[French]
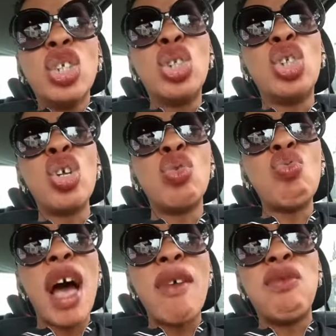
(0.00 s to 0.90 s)
je
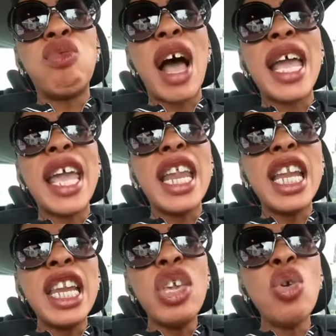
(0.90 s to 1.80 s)
dois avoir un
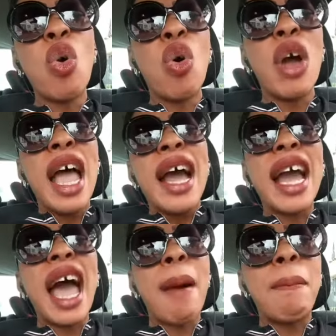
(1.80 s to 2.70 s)
lion
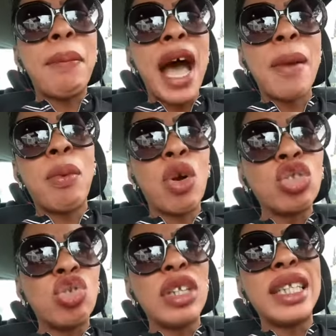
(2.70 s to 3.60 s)
capable
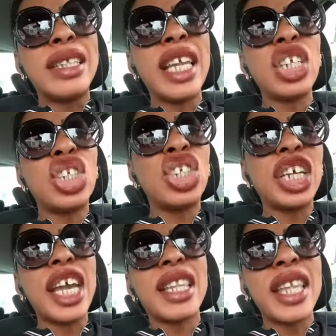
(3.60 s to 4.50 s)
de
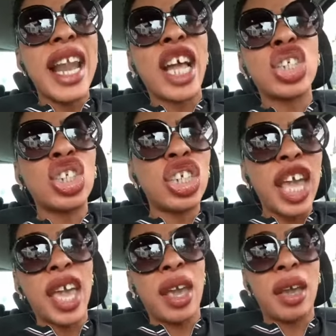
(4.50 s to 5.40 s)
déchiqueter la
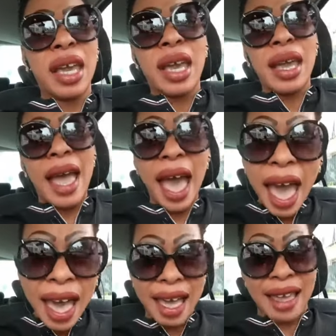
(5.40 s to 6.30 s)
chair.
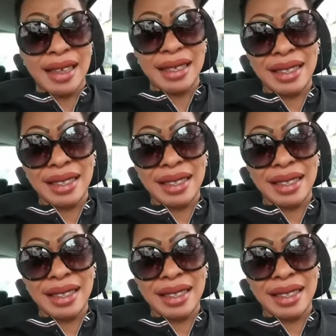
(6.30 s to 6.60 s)
Ha!